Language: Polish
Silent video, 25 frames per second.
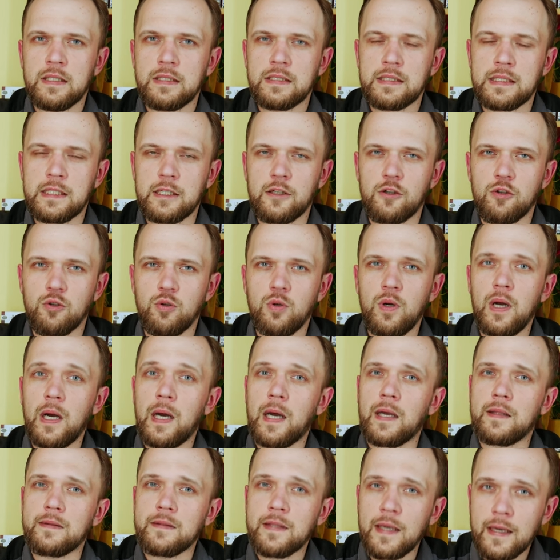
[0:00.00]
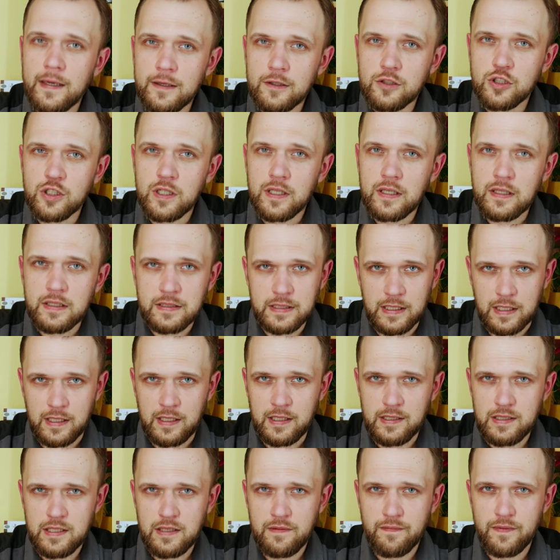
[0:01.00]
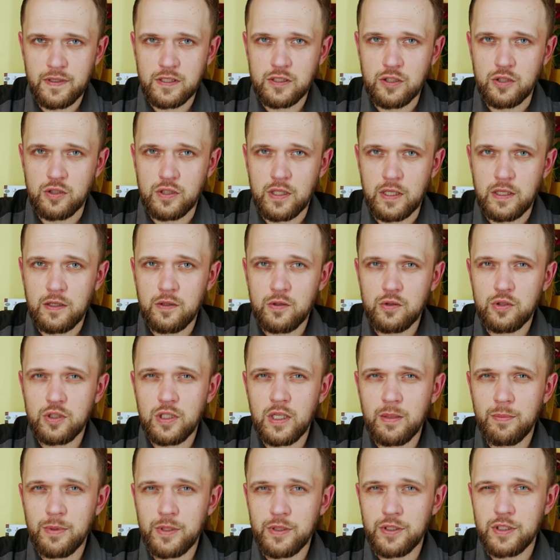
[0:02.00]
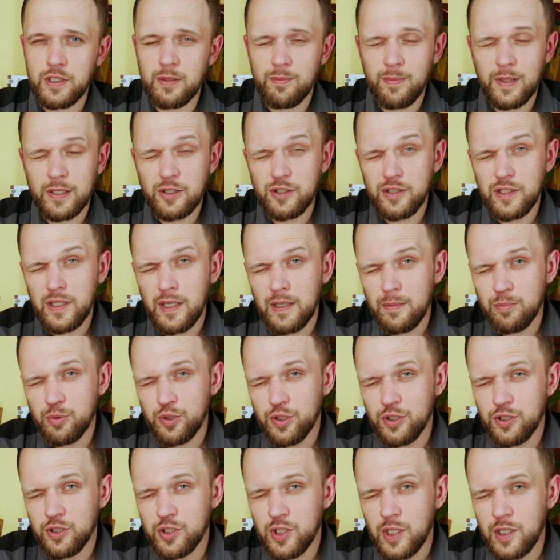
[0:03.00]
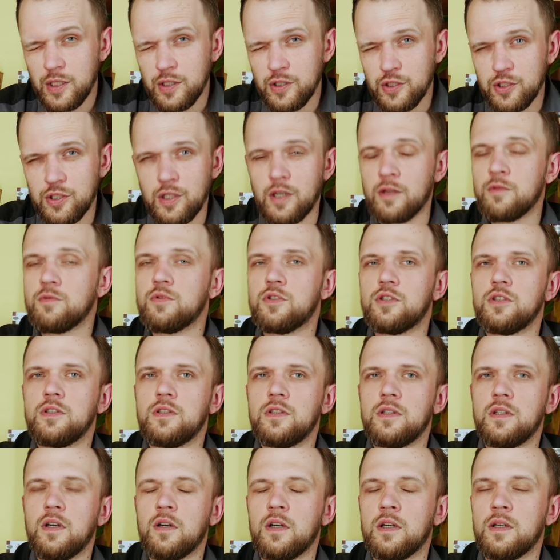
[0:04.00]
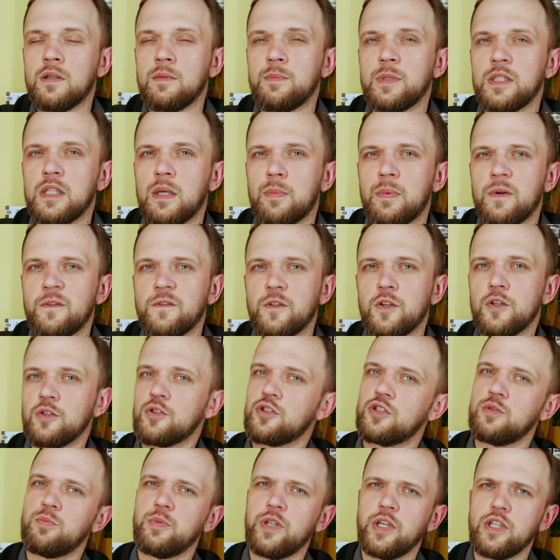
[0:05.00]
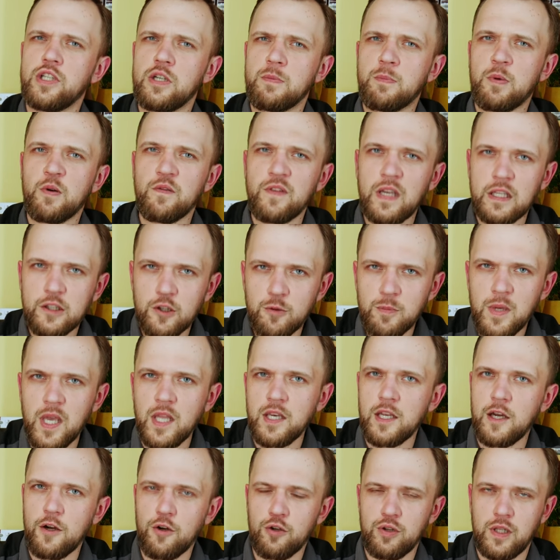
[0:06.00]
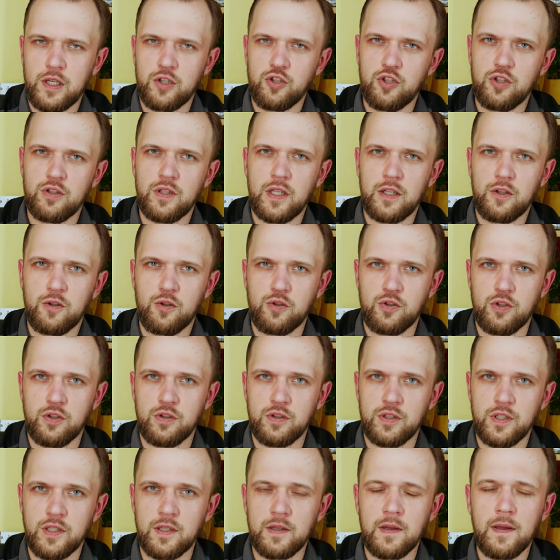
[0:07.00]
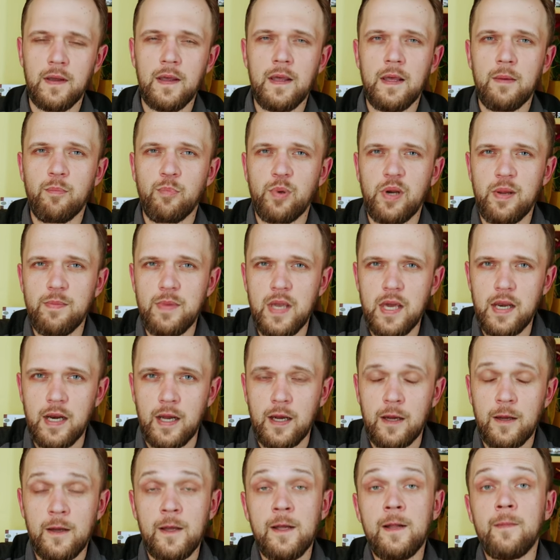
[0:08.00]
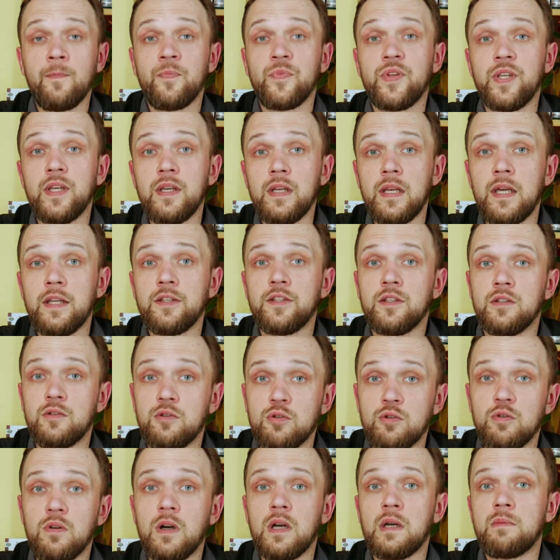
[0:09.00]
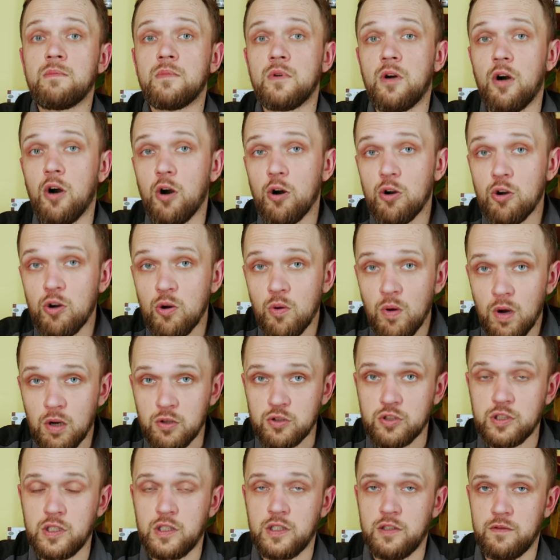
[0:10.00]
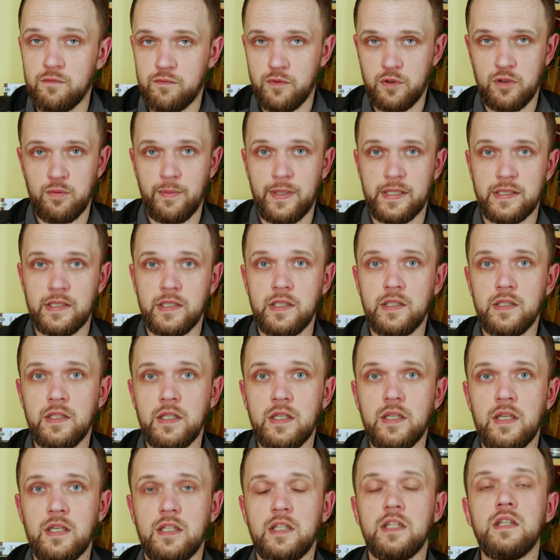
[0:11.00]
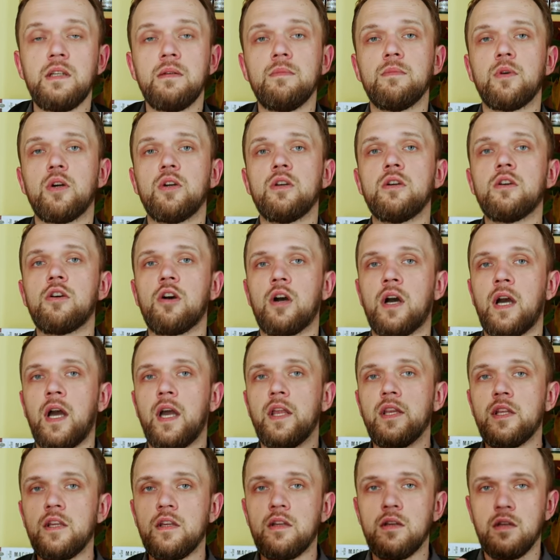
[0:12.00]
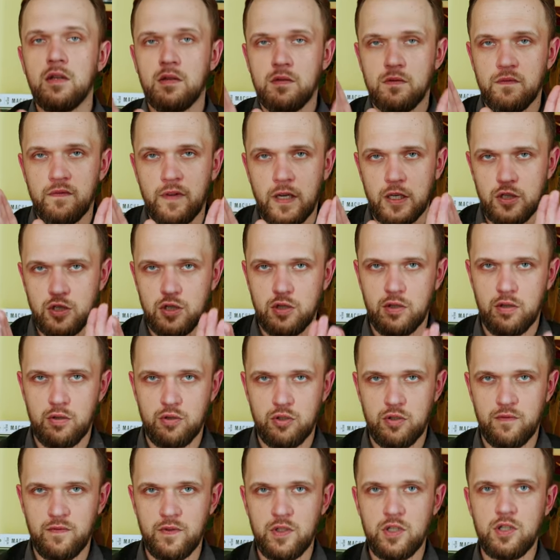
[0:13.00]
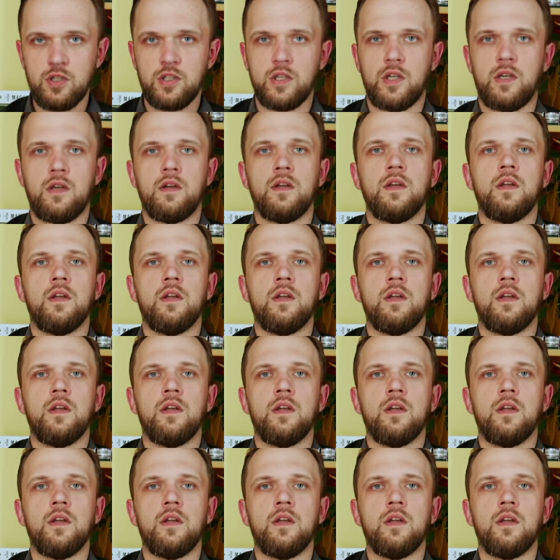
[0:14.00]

cyklu, a także zachęcam Was do tego, żebyście bacznie przyjrzeli się, czy aby na pewno otrzymujecie powiadomienia o naszych nadchodzących premierach. Tyle tytułów tytułem ogłoszeń informacyjnych i moi kochani, wasze oczywiście